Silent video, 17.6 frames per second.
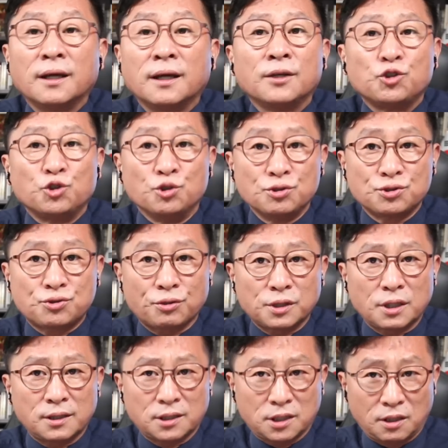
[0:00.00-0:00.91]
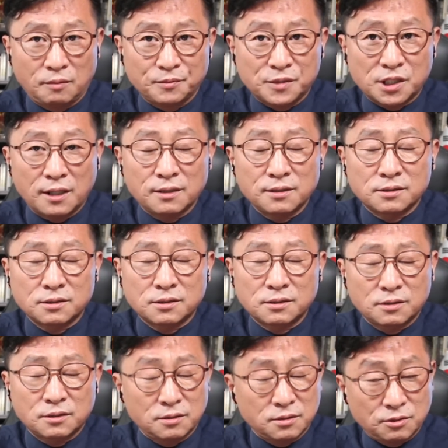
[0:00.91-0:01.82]
윤석열 검찰
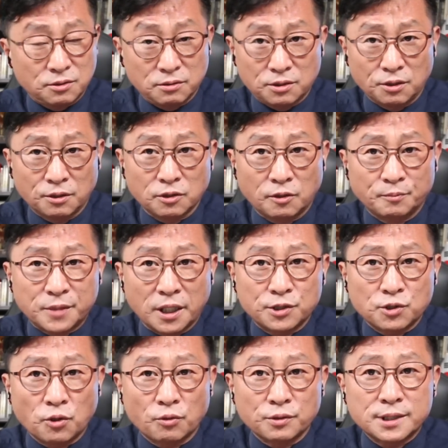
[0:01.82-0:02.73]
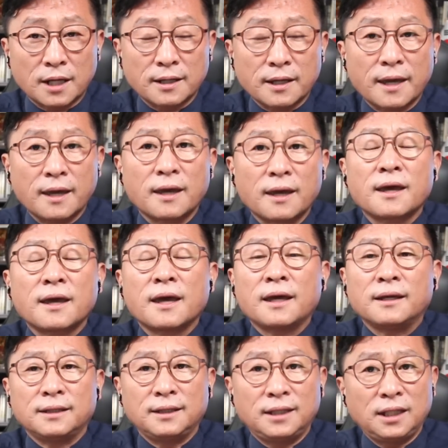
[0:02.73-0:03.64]
전 검찰총장의
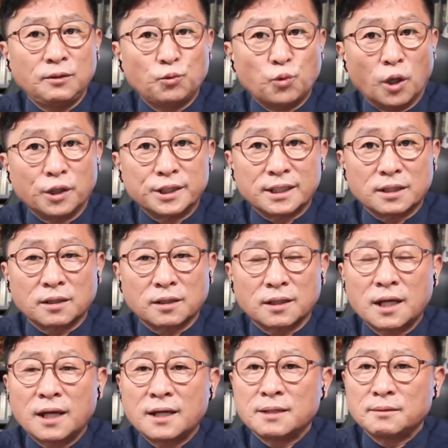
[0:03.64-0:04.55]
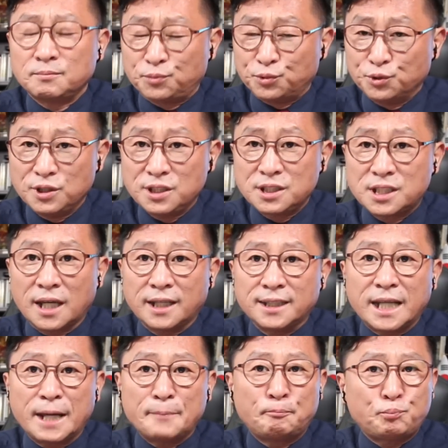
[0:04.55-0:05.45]
이 워딩
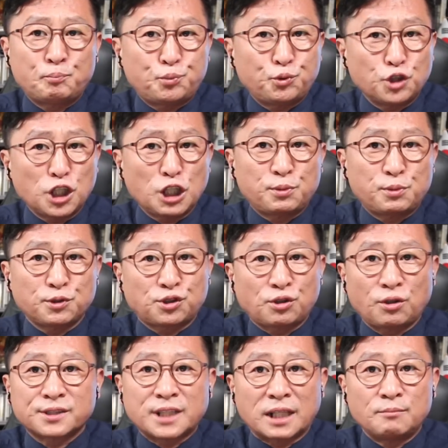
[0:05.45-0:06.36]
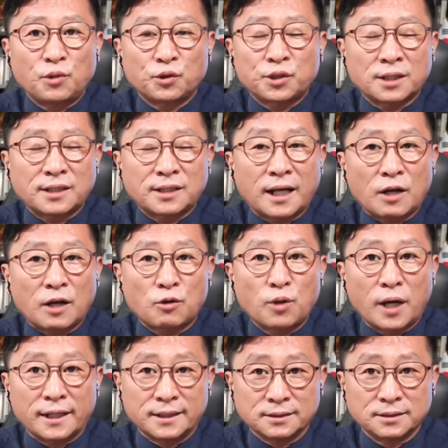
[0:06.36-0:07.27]
문재인의 뿌리부터 잘못됐다라고
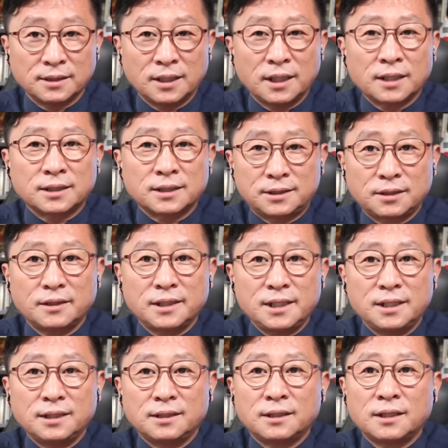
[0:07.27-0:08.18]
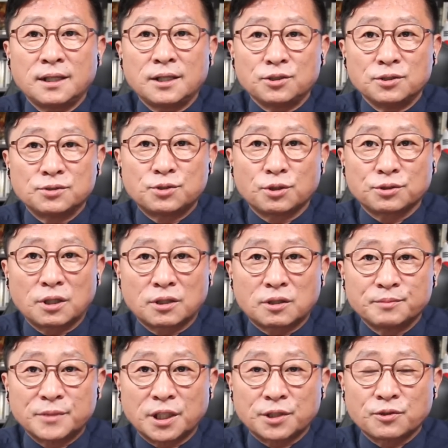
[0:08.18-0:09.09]
하는 그러니 윤석열
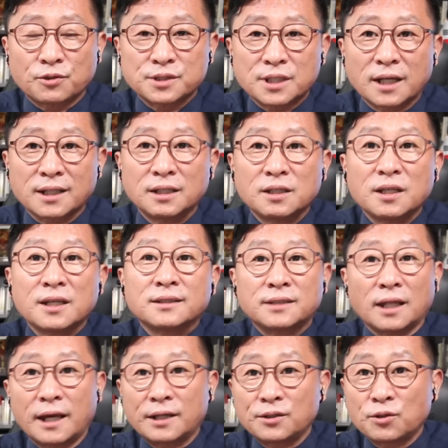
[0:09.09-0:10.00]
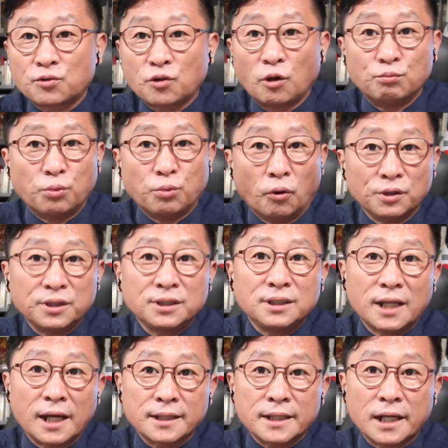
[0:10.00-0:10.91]
검찰총장이 대놓고 뭔
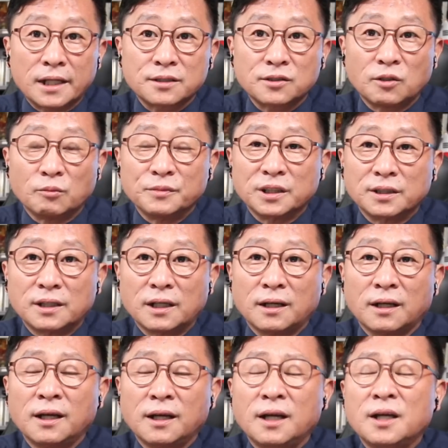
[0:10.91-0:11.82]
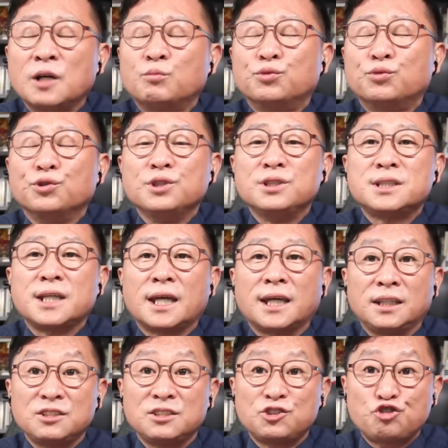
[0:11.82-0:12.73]
이야기 하는 겁니까? 문재인
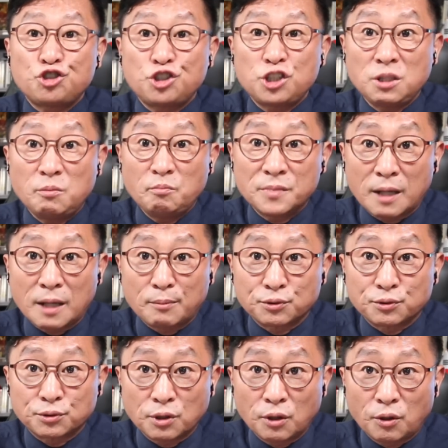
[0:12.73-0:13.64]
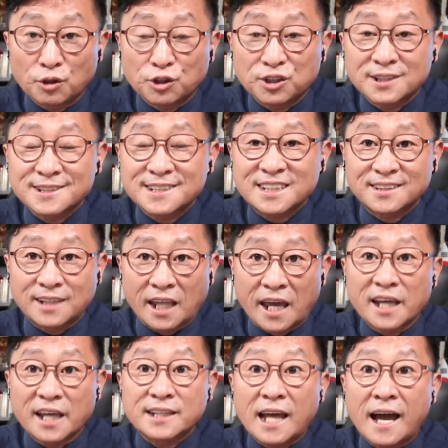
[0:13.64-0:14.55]
취임사부터
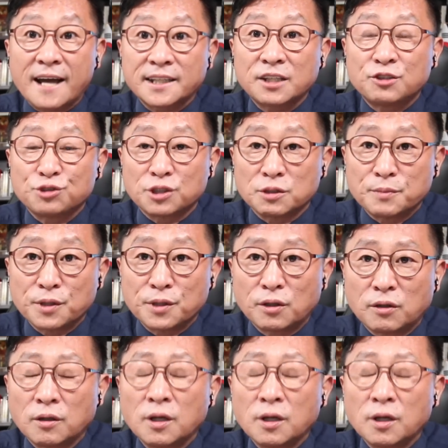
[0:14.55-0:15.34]
대사기국이며